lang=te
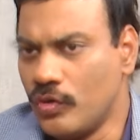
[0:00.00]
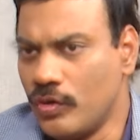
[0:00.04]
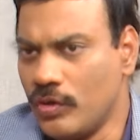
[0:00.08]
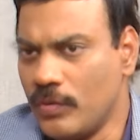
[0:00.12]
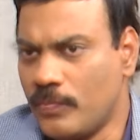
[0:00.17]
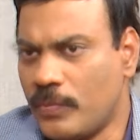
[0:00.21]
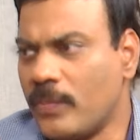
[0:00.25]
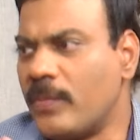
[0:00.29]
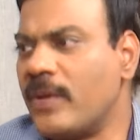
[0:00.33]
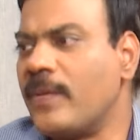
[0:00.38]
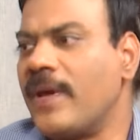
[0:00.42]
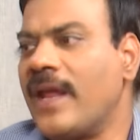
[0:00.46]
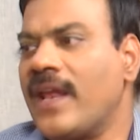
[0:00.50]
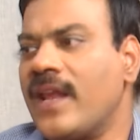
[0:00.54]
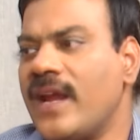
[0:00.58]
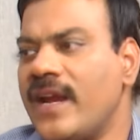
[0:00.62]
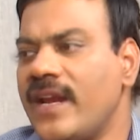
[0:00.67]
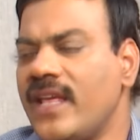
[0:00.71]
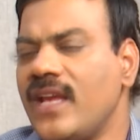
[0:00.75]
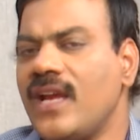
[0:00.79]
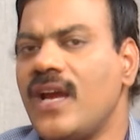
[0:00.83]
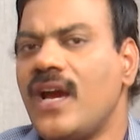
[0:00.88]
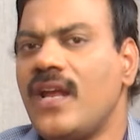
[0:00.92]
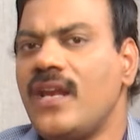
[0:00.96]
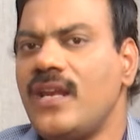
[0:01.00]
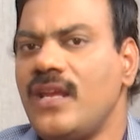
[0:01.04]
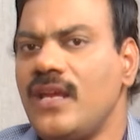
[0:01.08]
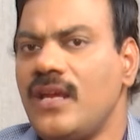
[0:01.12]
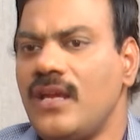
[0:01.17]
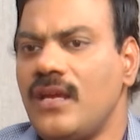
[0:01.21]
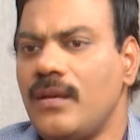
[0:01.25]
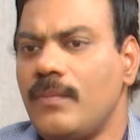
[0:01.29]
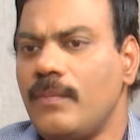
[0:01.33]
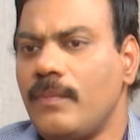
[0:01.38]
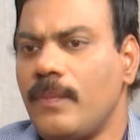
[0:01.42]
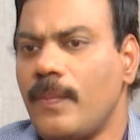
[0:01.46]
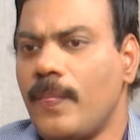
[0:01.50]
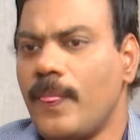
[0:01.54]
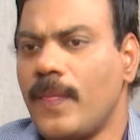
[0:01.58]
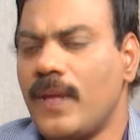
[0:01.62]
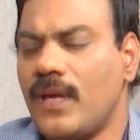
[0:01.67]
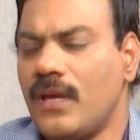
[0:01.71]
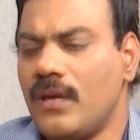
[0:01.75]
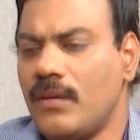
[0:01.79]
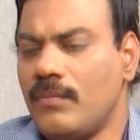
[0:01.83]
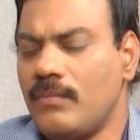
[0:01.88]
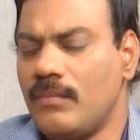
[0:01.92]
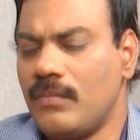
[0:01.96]
ఇప్పుడు మీరు ఎన్ఐడి కానీ
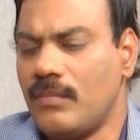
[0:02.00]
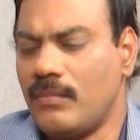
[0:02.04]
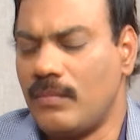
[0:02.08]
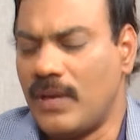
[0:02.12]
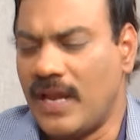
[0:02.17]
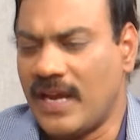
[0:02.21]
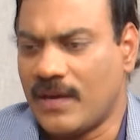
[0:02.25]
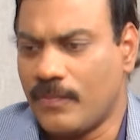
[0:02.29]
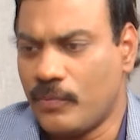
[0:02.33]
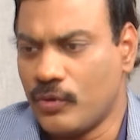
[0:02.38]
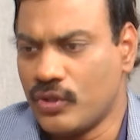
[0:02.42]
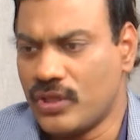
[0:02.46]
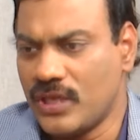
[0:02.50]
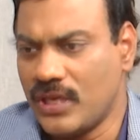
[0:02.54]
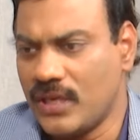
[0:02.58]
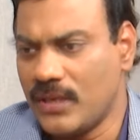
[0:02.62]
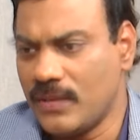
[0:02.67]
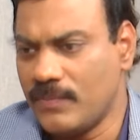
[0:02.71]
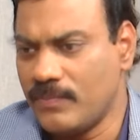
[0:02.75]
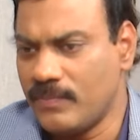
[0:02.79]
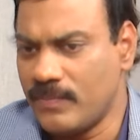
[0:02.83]
లేకపోతే